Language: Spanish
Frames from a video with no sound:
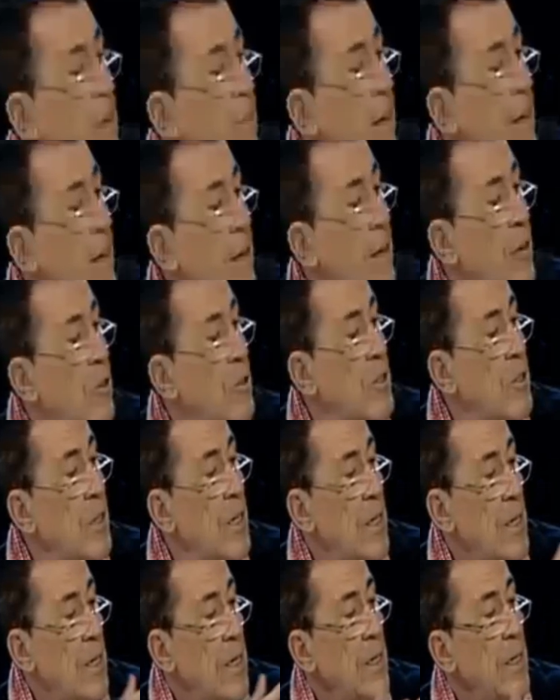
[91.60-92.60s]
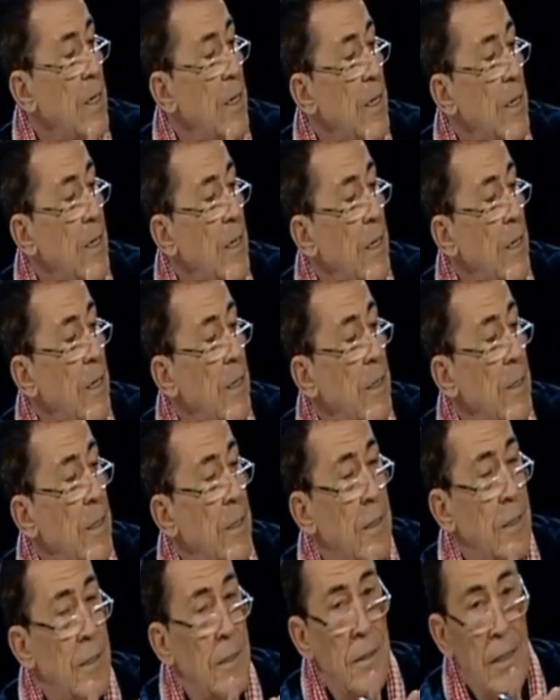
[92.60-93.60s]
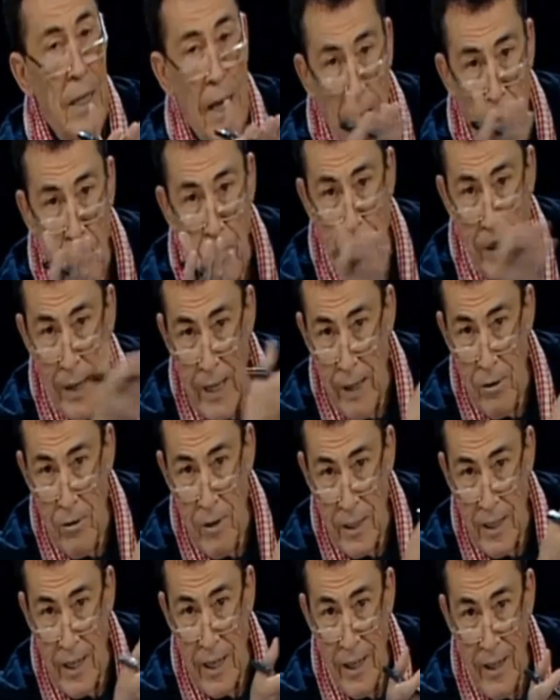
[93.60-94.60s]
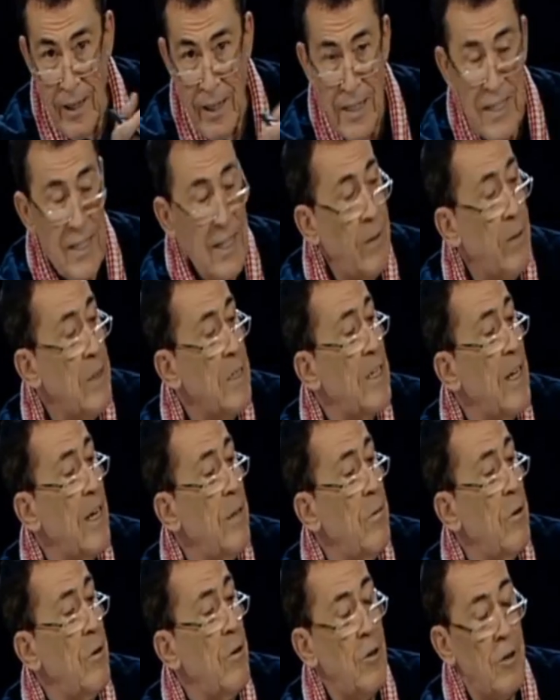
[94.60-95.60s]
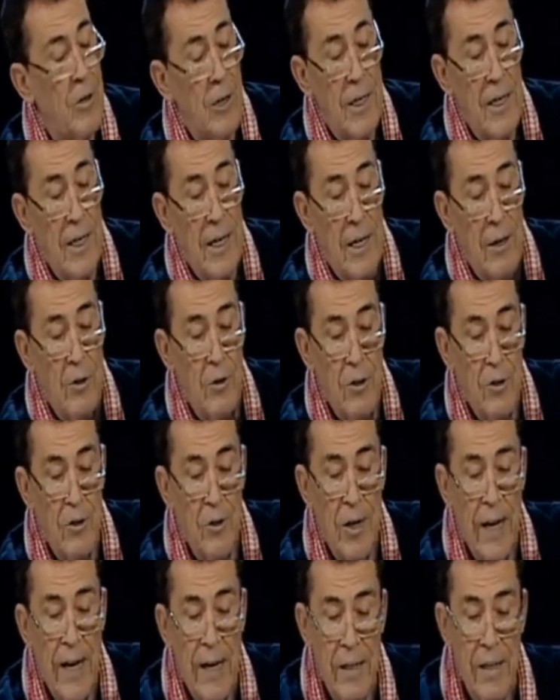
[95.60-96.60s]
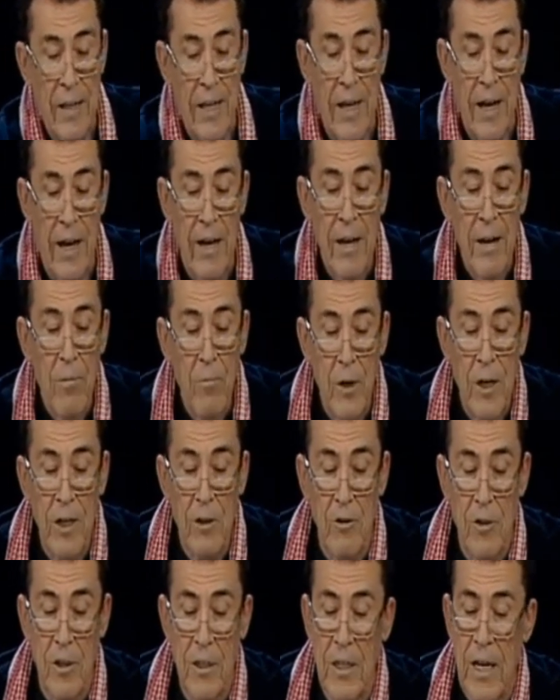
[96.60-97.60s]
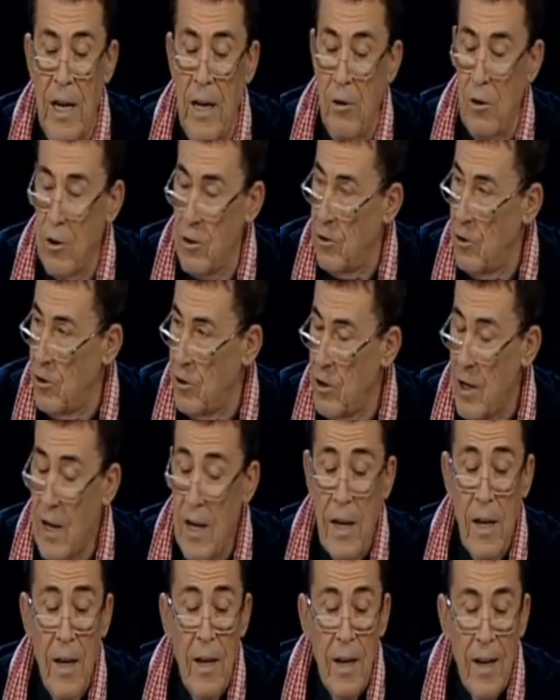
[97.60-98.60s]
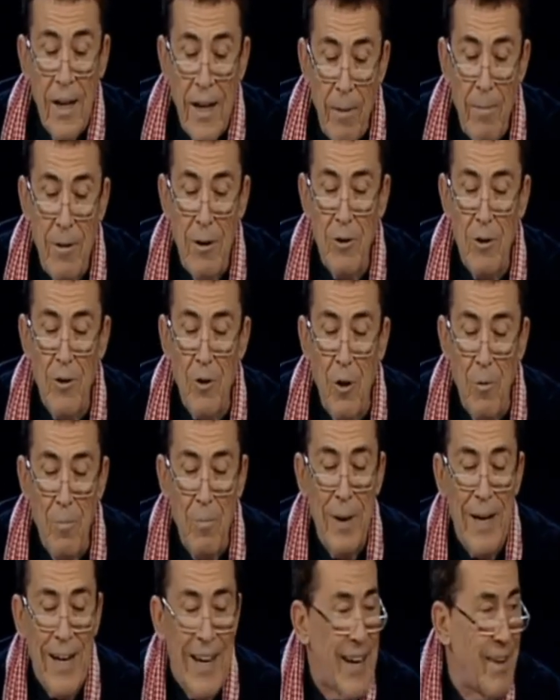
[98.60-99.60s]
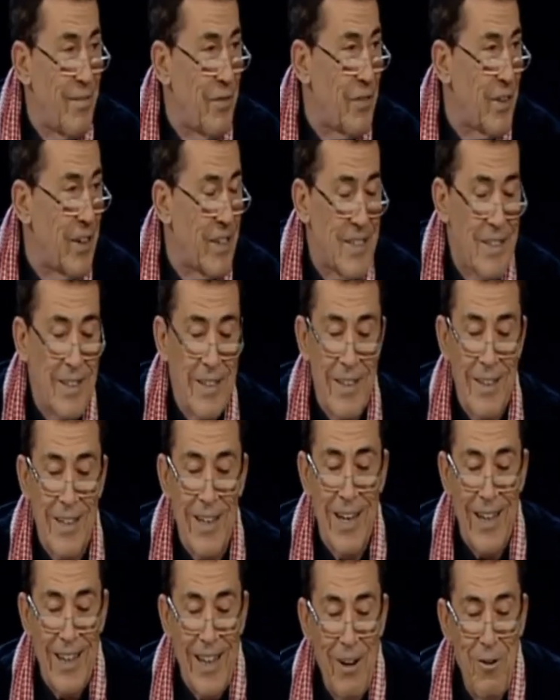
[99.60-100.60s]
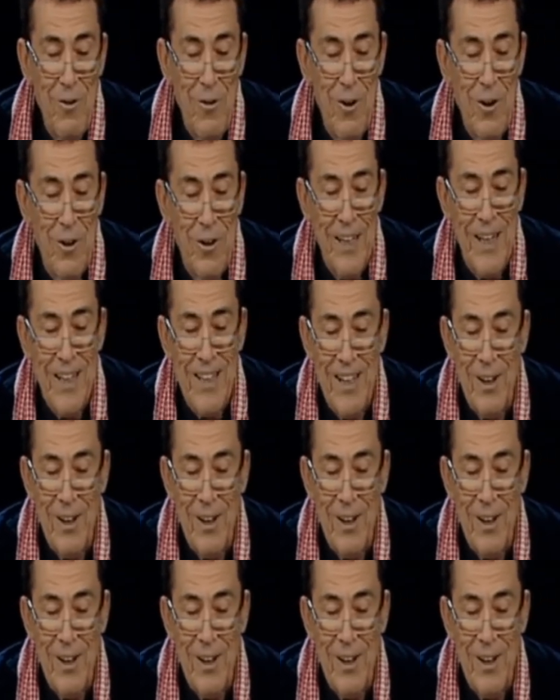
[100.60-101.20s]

ibéricos. Eh, le ha acompañado en la tarea de escribir este libro Jorge Alonso García. Buenas noches a los dos. Caminos convergentes, el del uno y